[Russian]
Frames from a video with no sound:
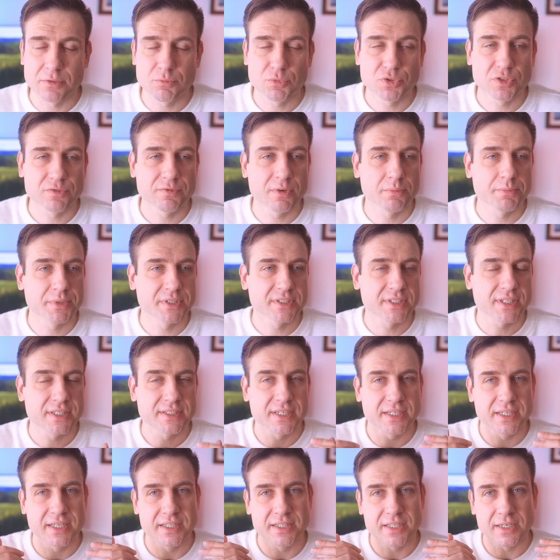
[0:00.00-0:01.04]
Он может вам присылать
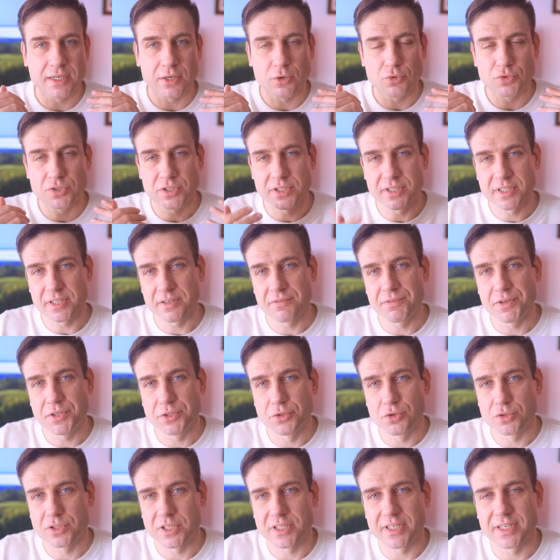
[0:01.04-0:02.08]
какие-то коротенькие
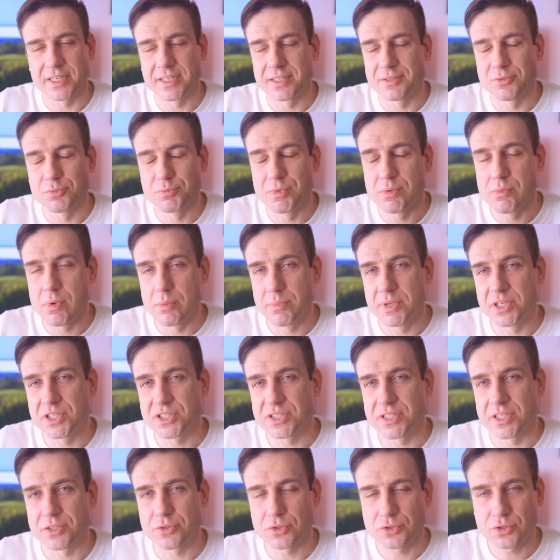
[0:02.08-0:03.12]
видео такие, ну,
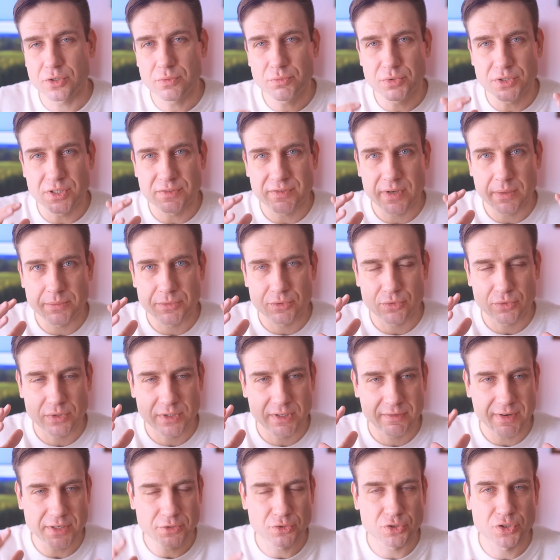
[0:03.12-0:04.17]
мимимишные. То есть он будет вам ну,
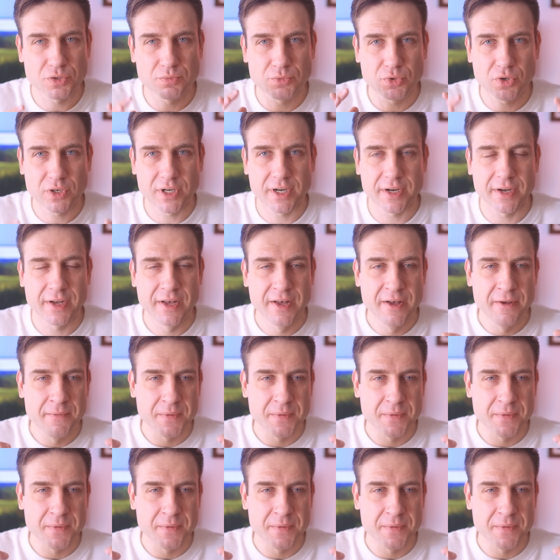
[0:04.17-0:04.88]
давать очень много,